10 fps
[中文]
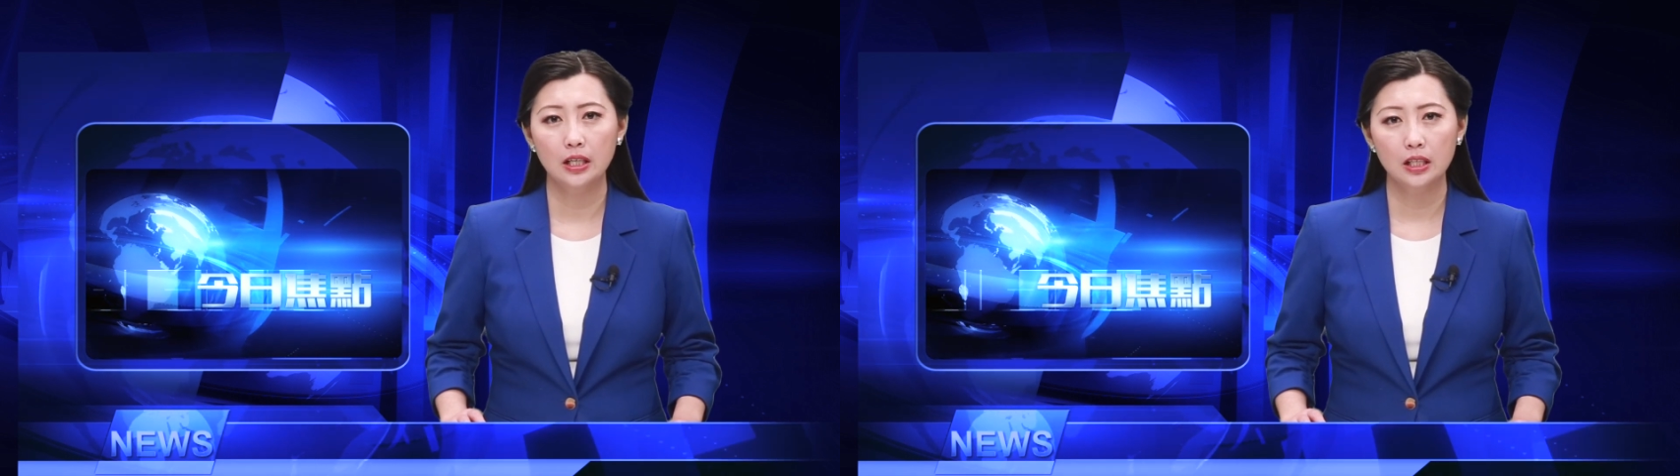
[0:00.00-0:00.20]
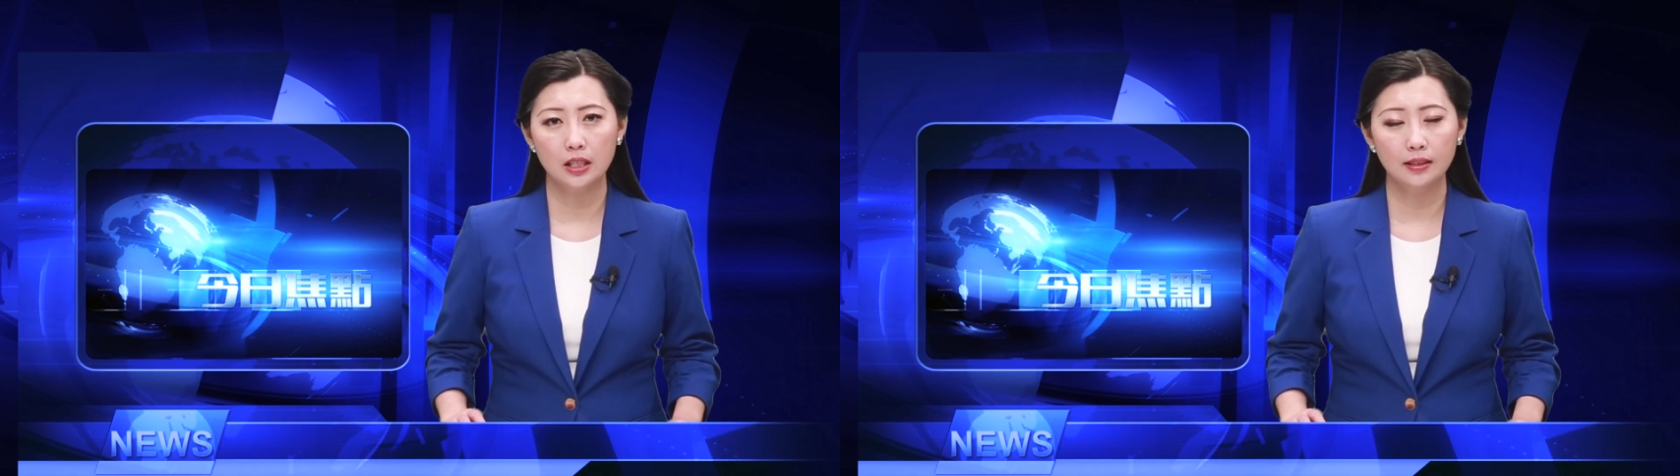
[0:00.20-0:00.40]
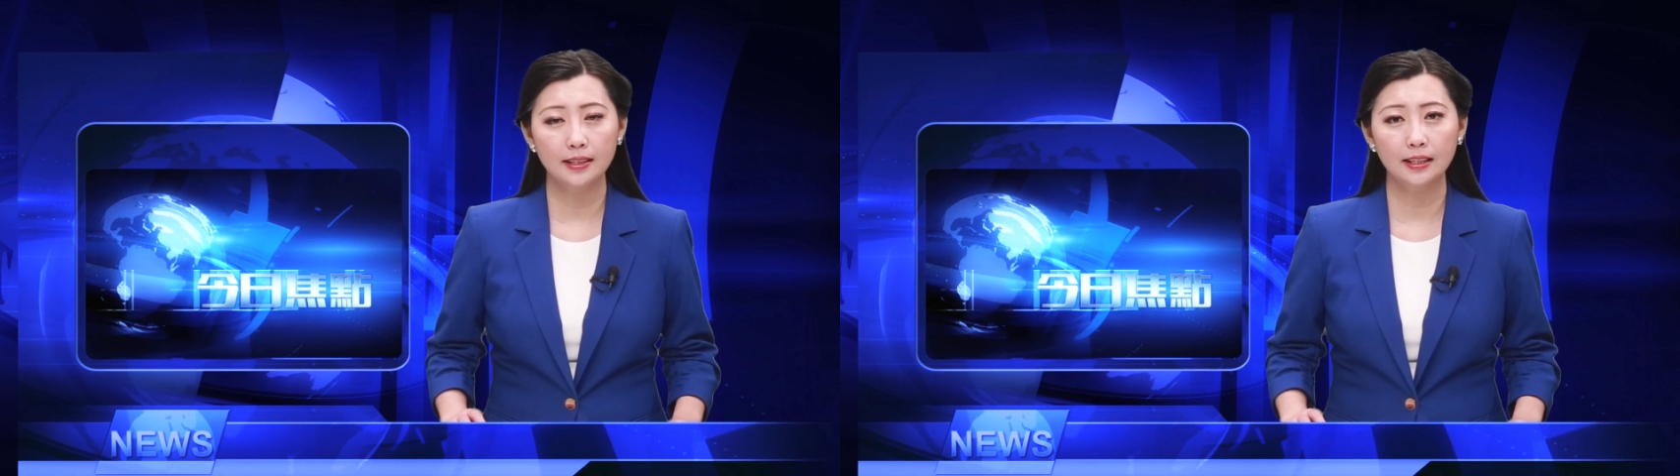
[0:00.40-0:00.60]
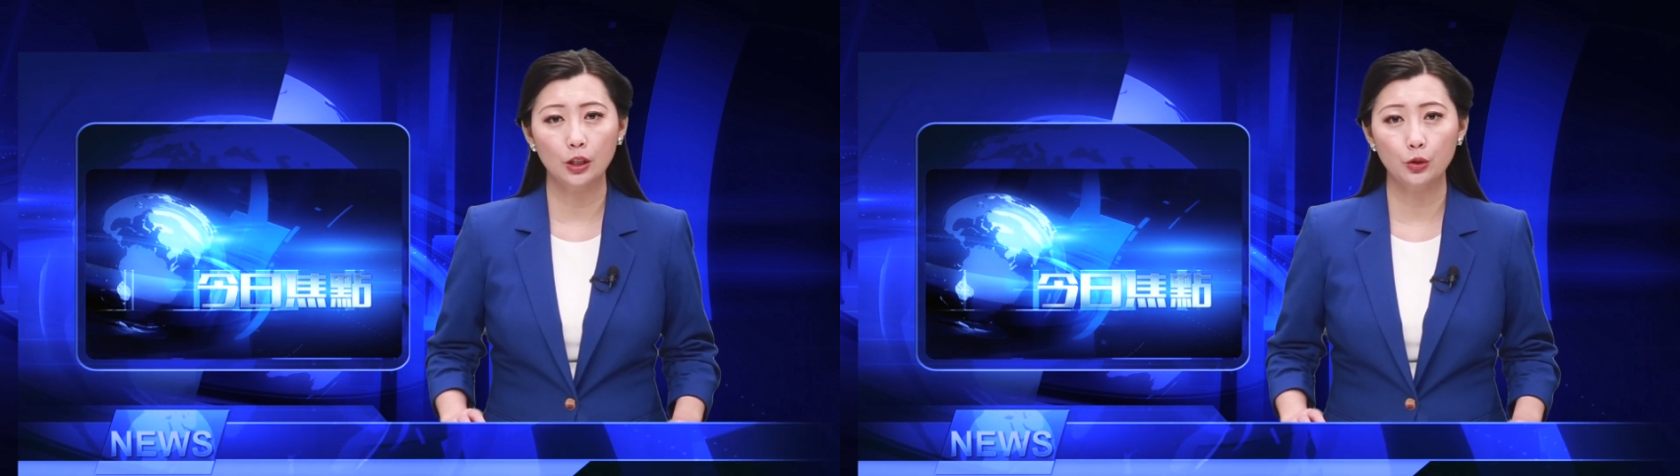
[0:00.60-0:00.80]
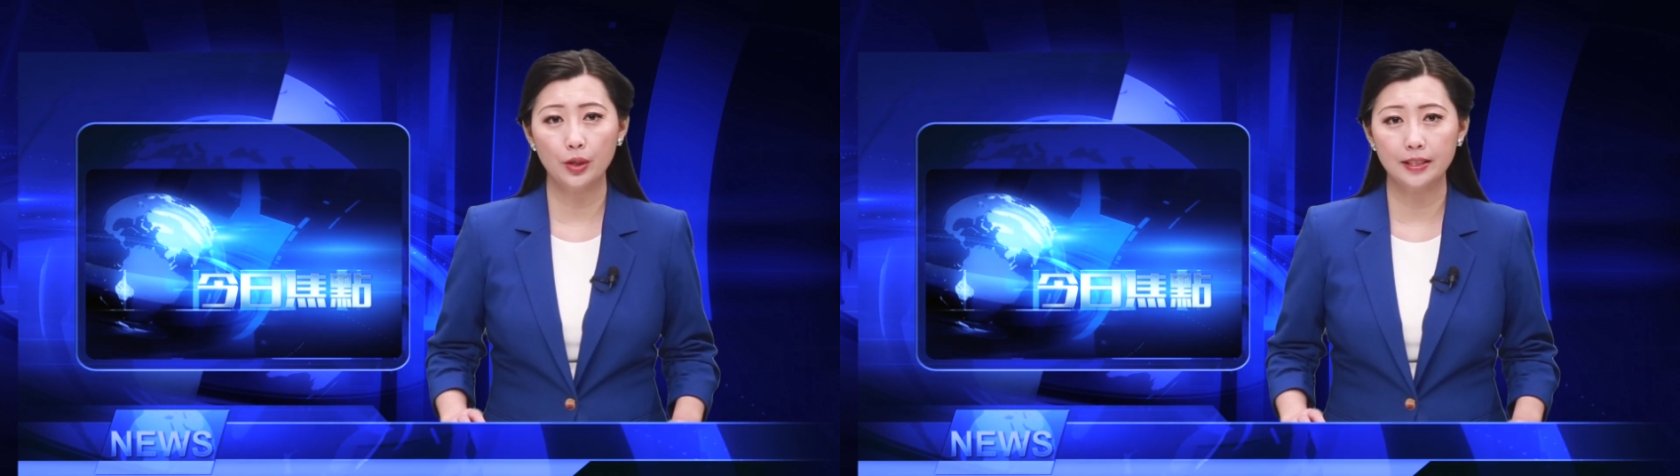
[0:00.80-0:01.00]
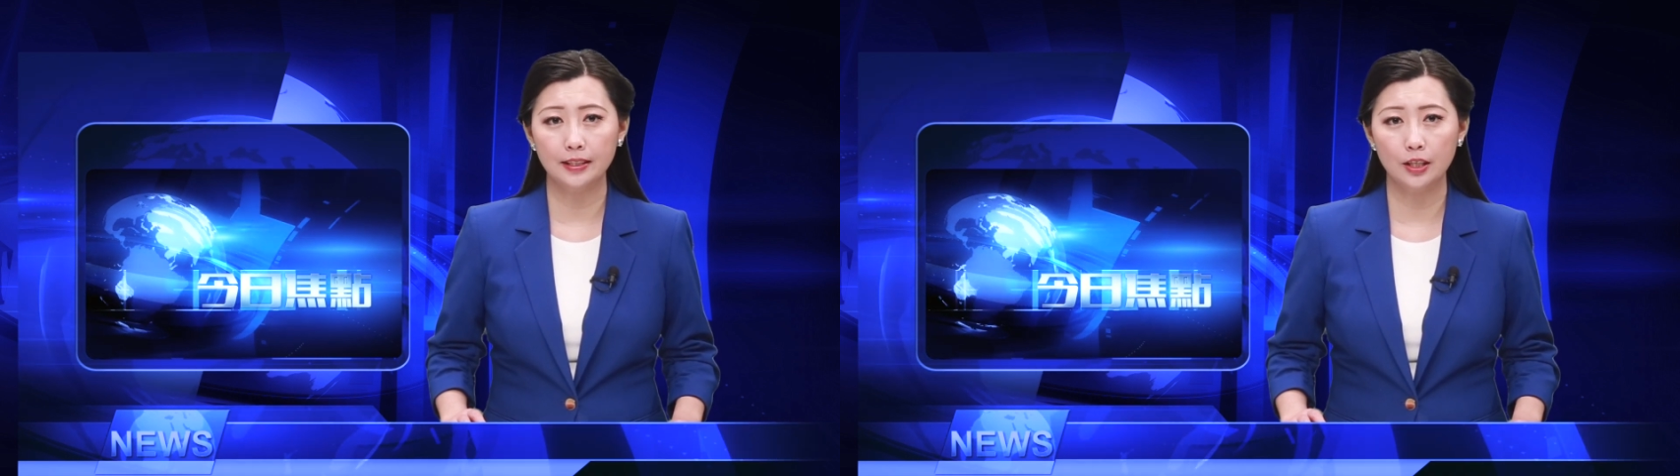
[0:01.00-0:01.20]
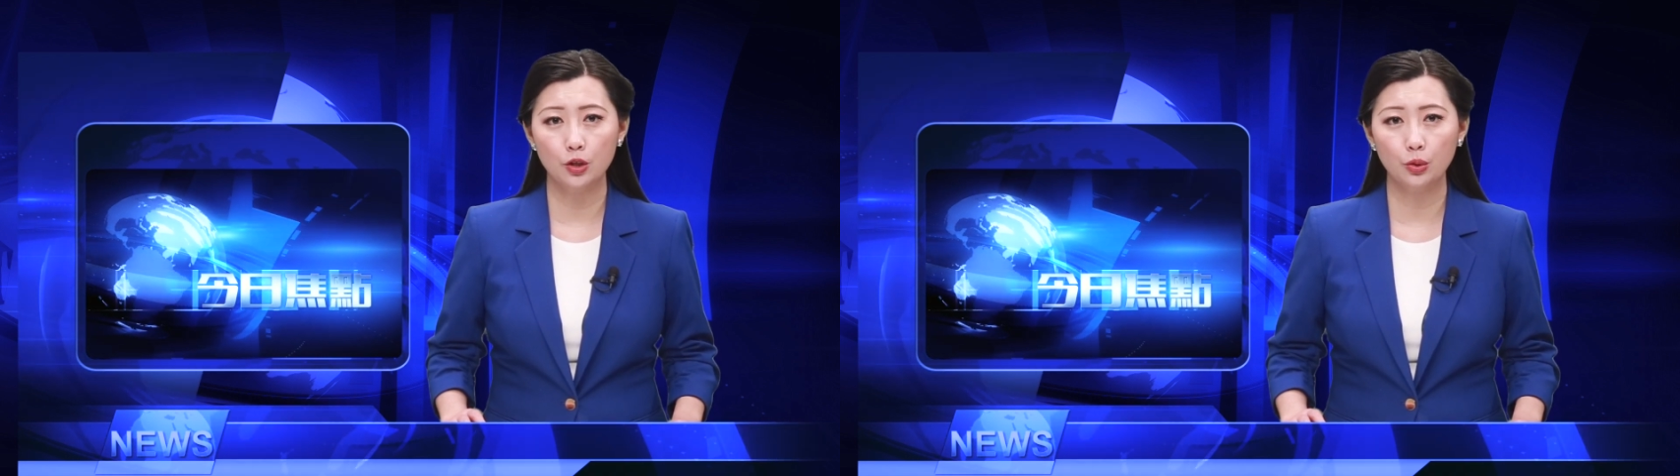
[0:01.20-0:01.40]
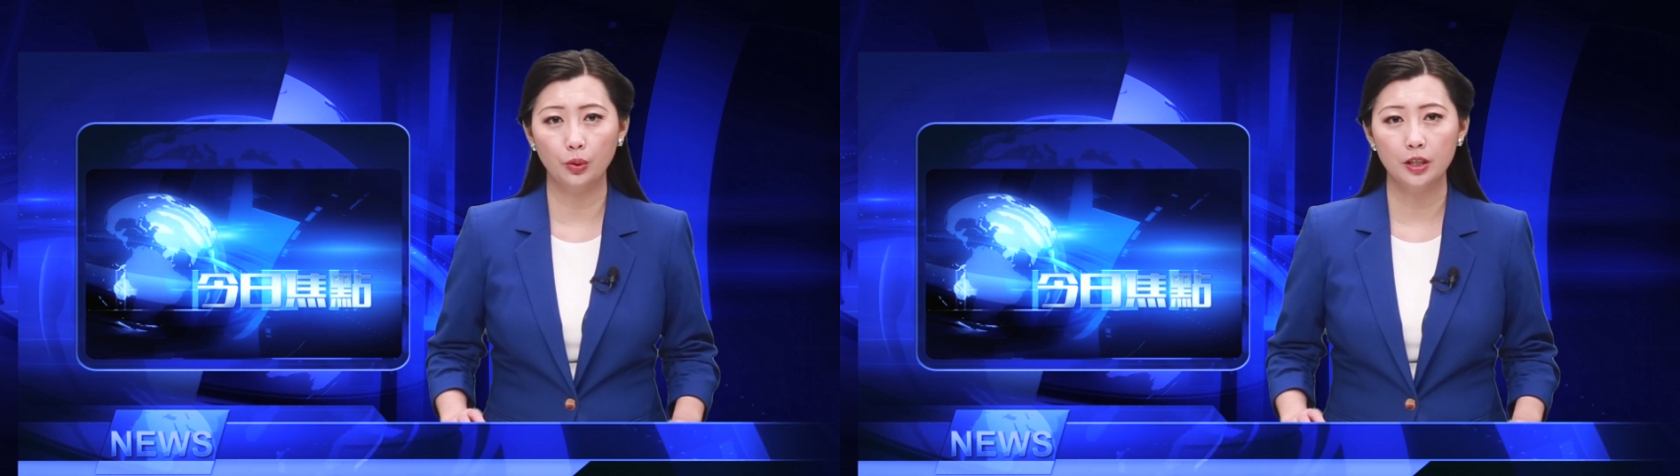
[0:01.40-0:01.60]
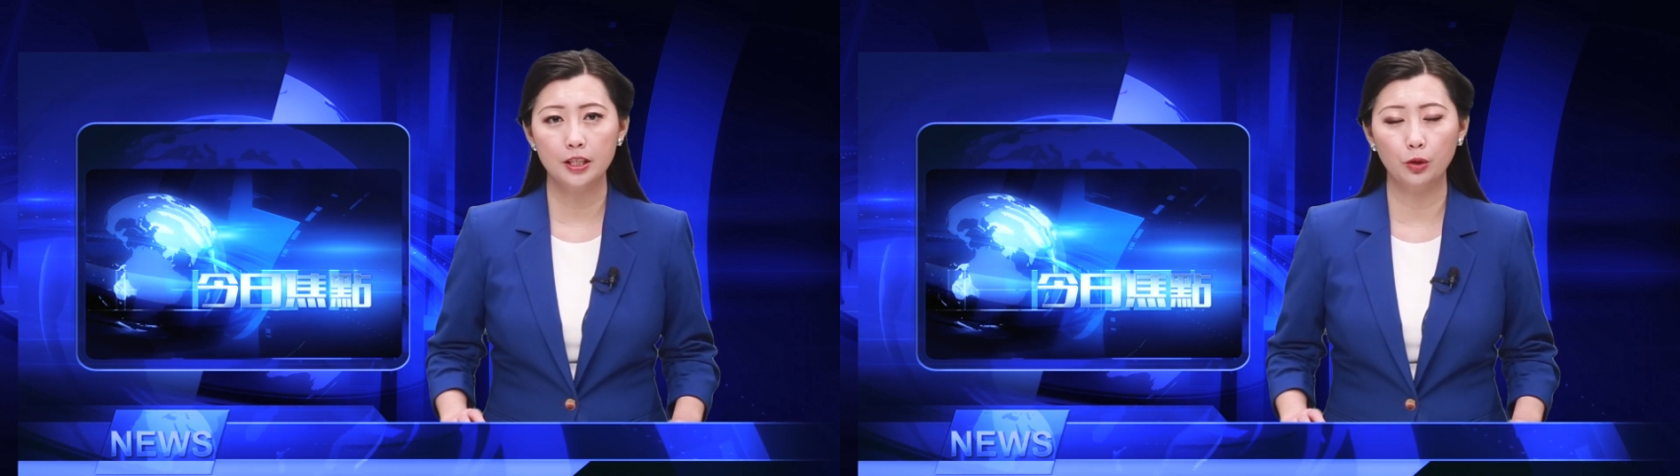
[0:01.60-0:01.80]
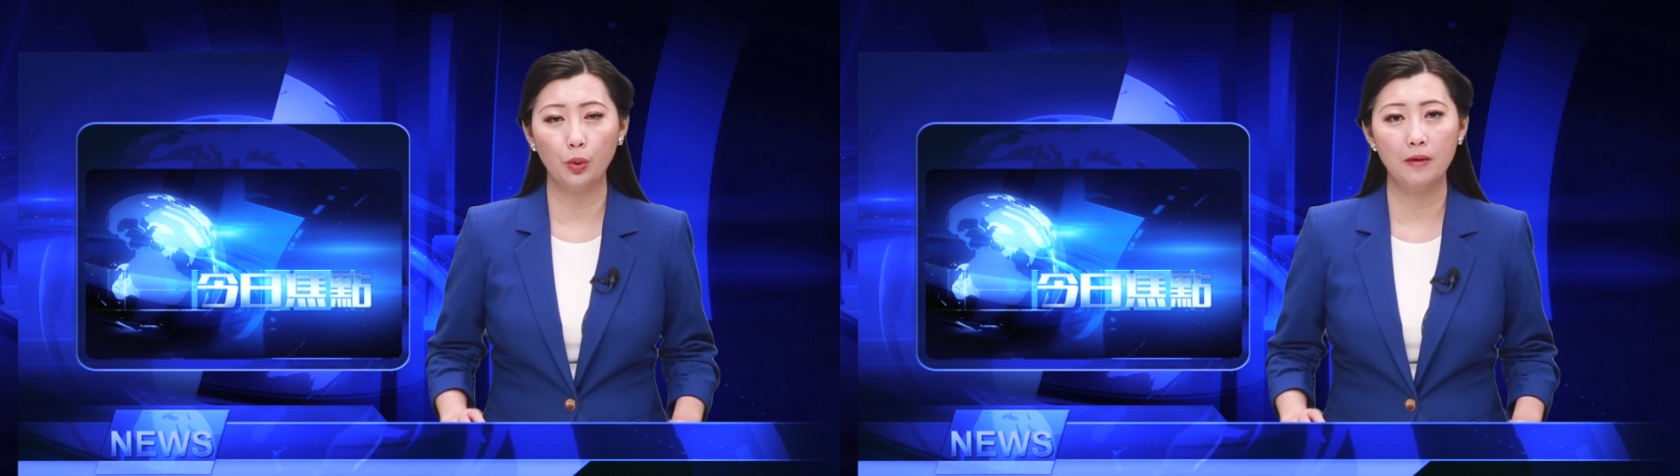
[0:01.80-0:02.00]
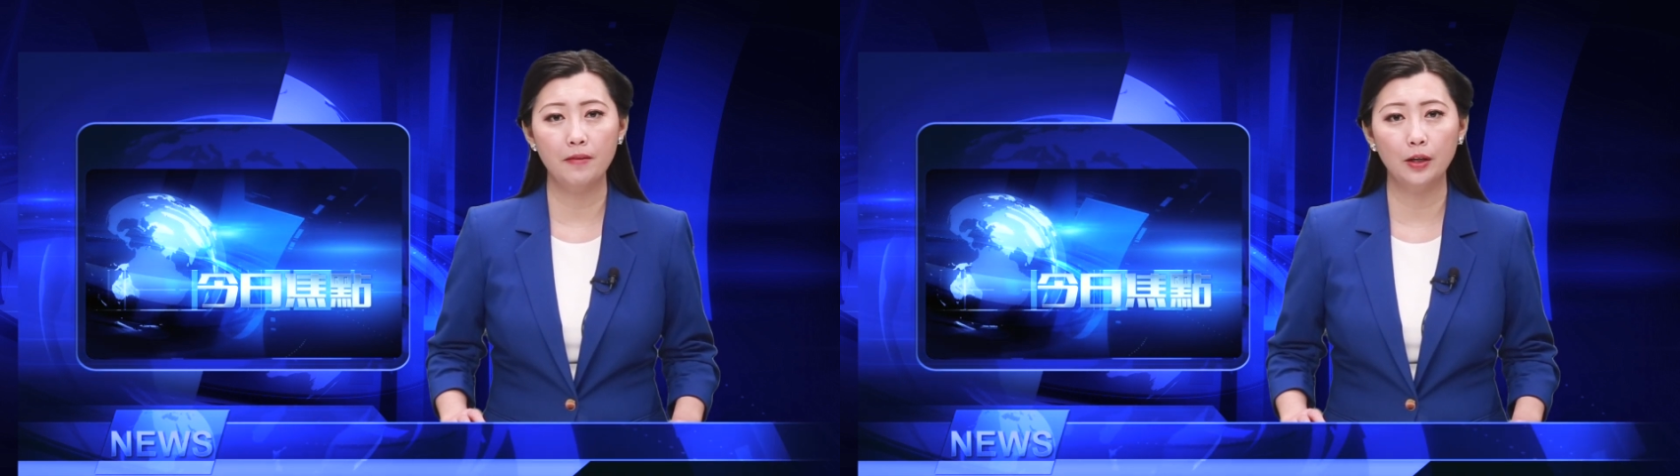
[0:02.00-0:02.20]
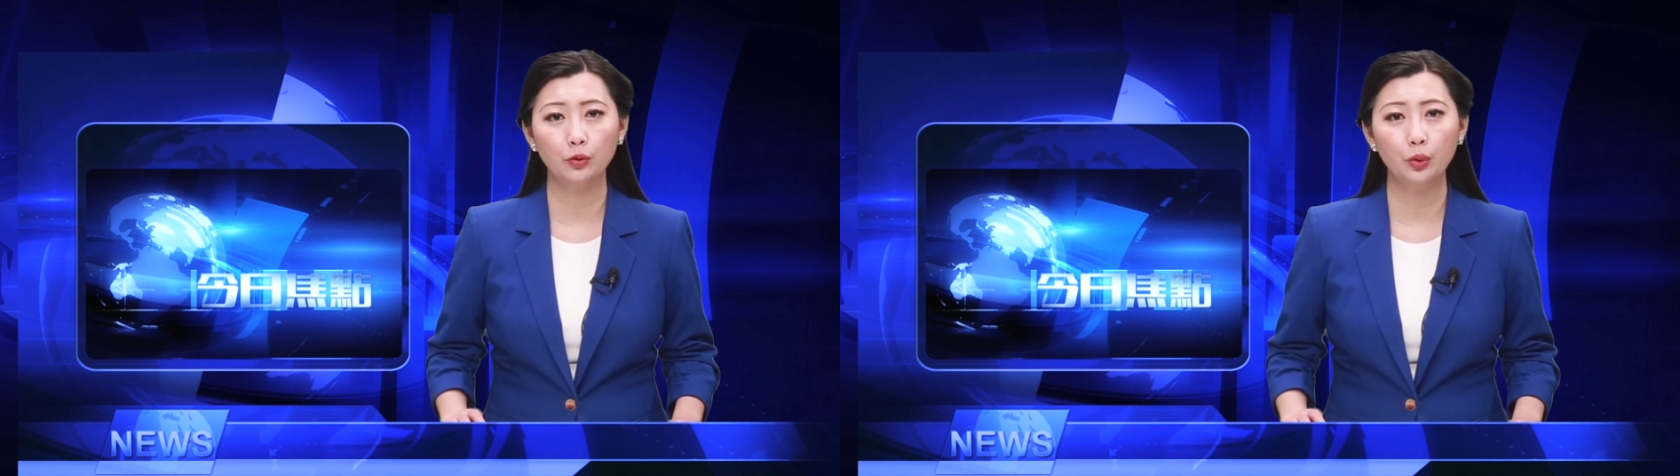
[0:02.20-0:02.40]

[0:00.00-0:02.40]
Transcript: 实际的确诊人数是官方